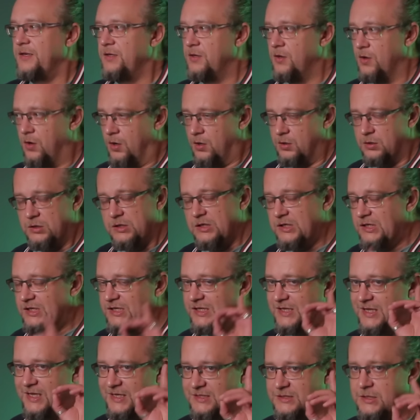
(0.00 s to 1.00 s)
Но
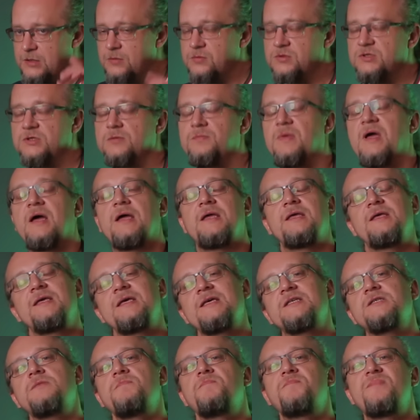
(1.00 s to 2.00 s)
если у тебя
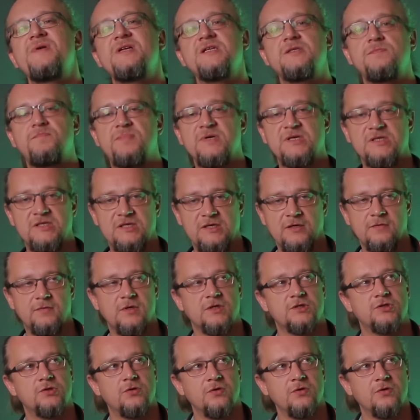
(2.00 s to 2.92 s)
есть перспектива,